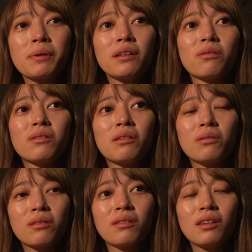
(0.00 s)
パーに売ってるっ
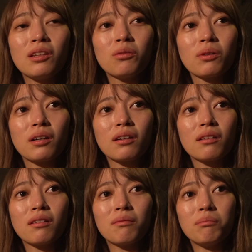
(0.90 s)
ていうのが
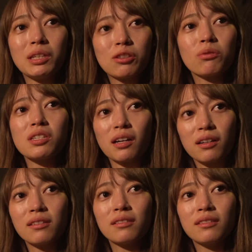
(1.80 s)
味噌じゃ
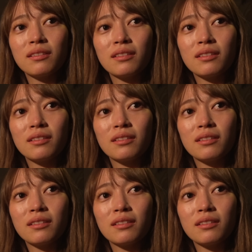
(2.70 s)
ん、